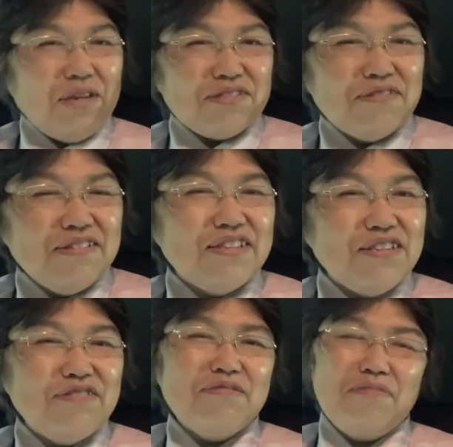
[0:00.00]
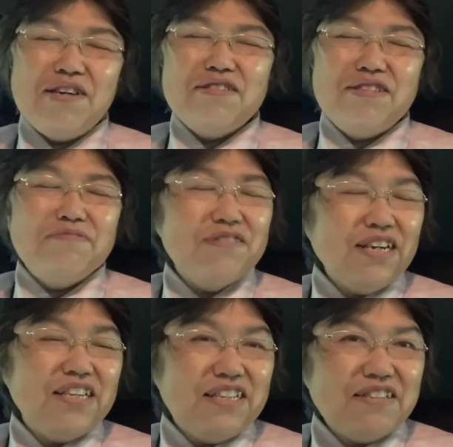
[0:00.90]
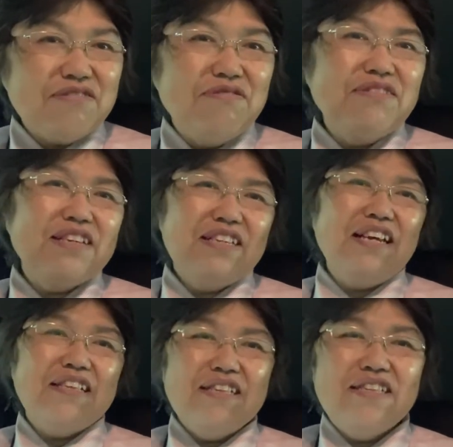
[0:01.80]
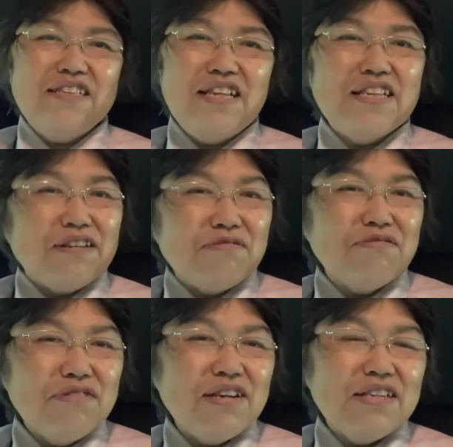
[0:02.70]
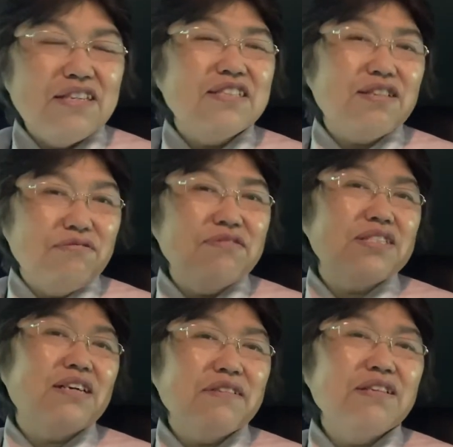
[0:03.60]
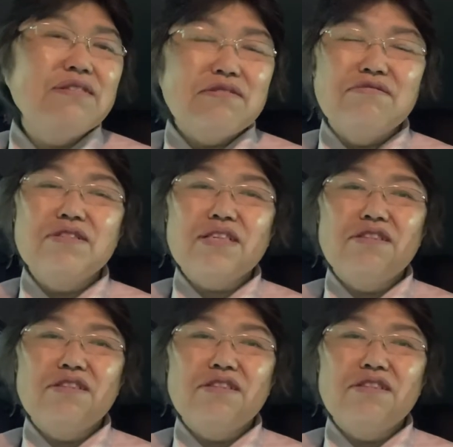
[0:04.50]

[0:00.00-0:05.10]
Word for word: まあそれはねまあ自分がこうやってってたことではないですけど奥さんがねそういっ